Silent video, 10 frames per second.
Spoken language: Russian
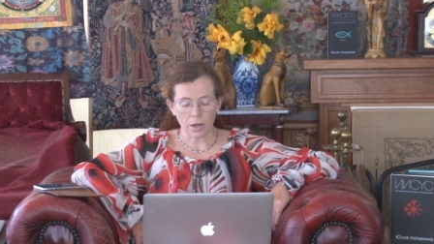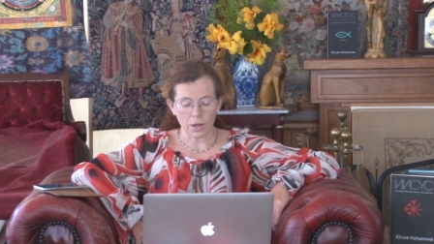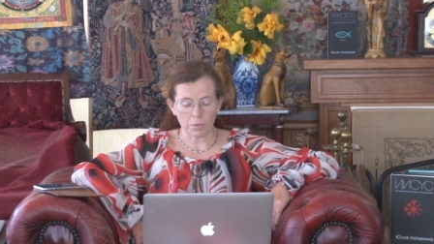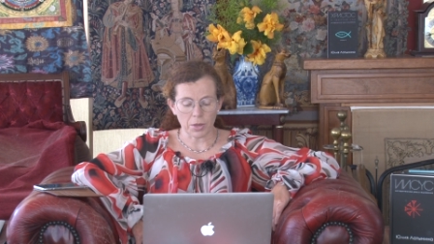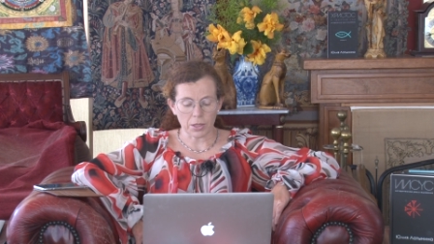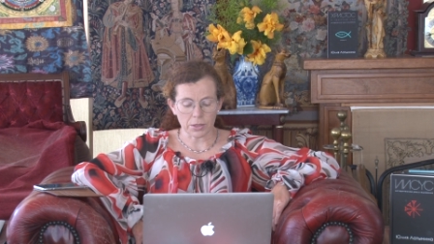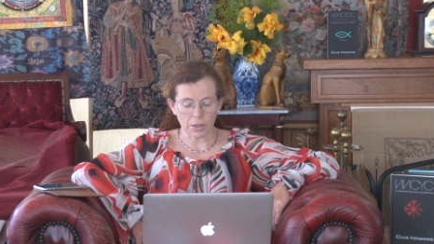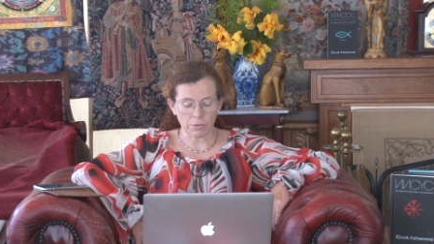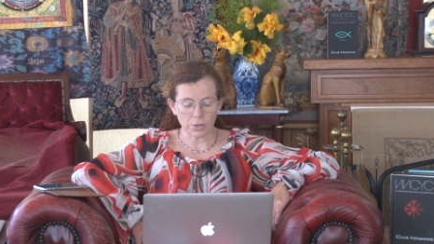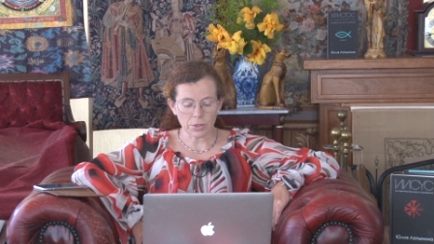а eBay
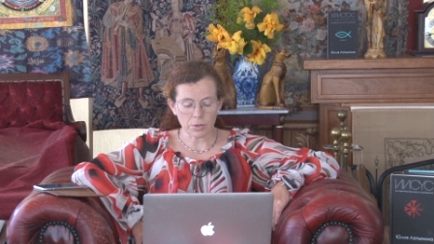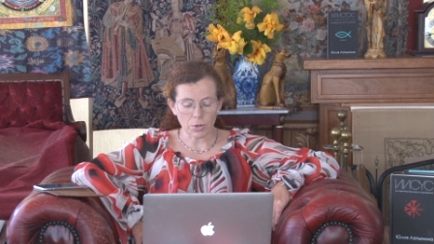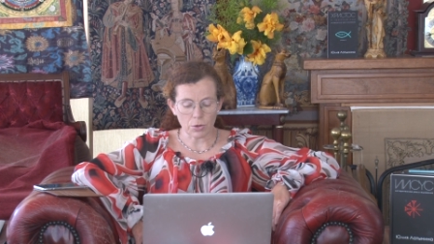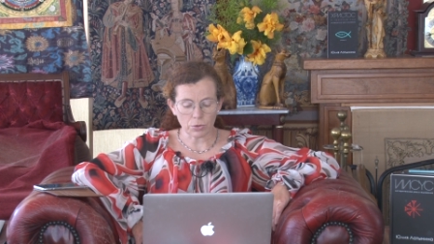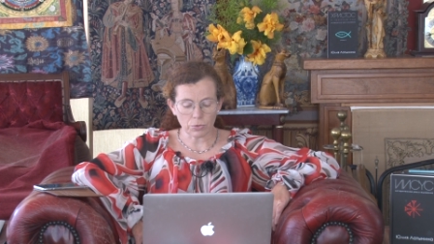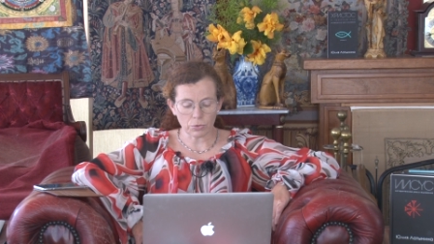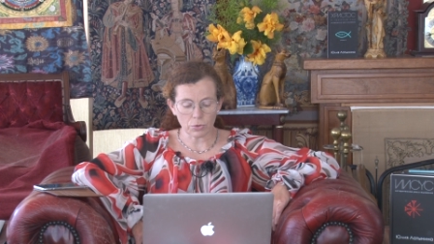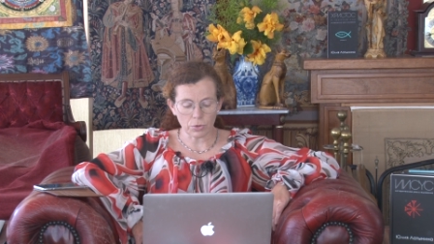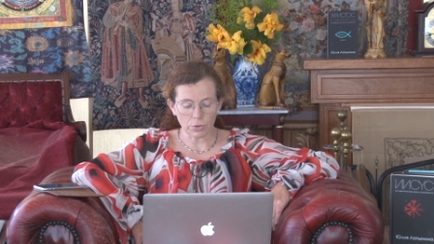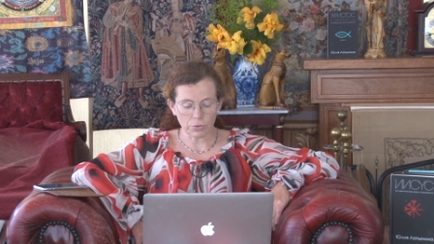за 200 миллионов
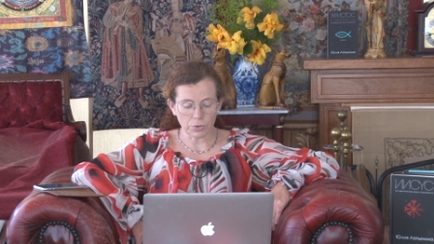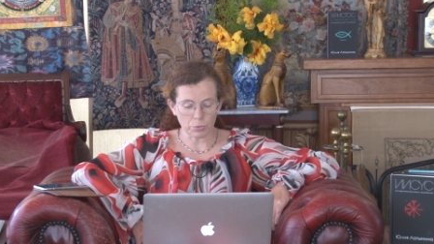долларов,